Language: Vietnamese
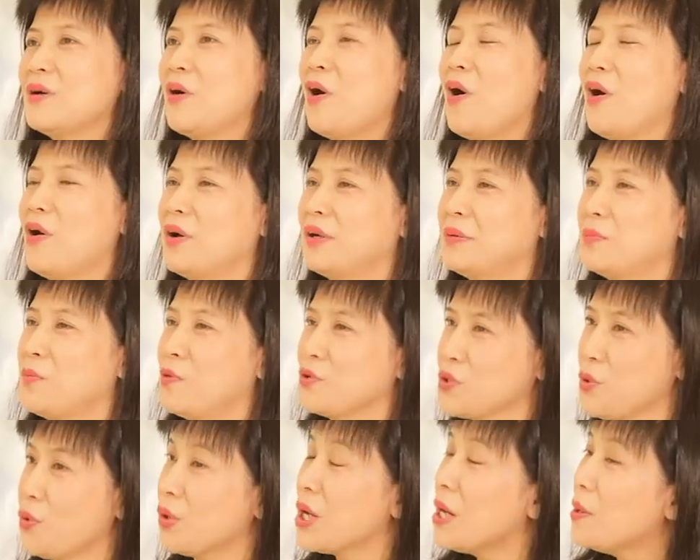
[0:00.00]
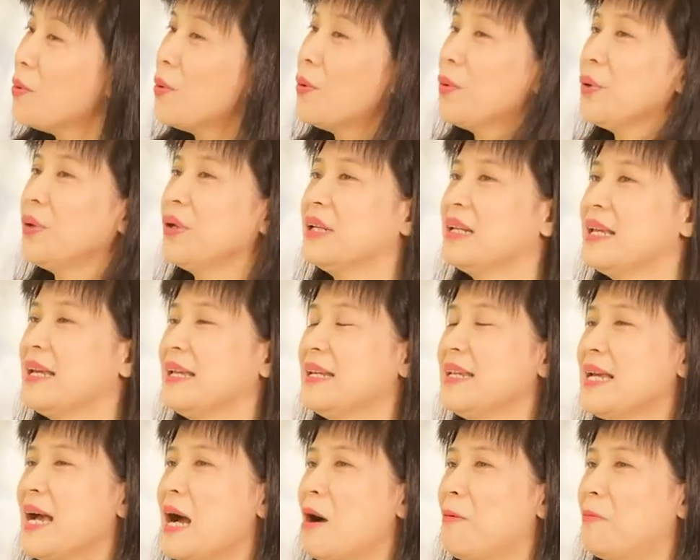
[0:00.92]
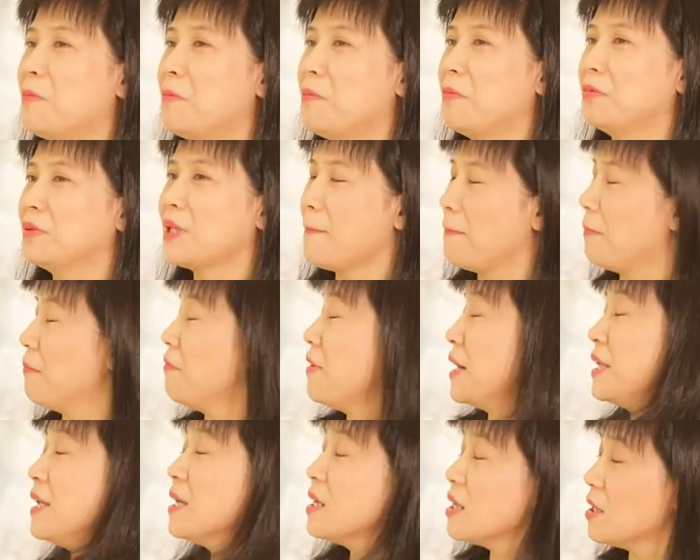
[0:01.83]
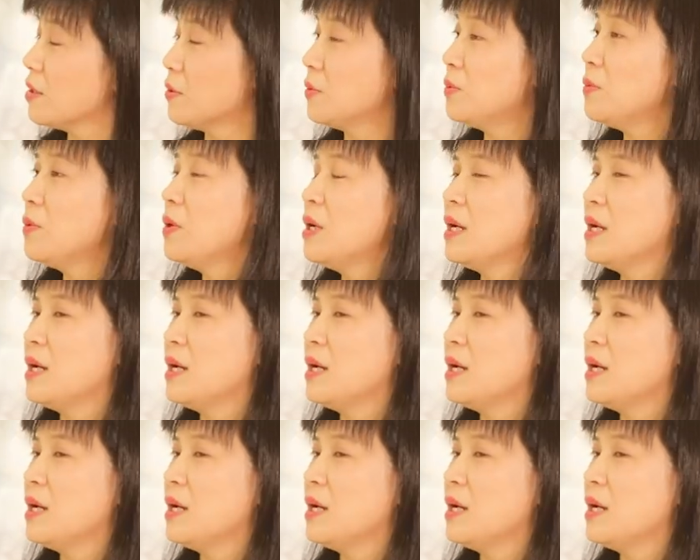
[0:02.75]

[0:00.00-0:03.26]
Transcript: có một số cơ hội để đi học tập và nghiên cứu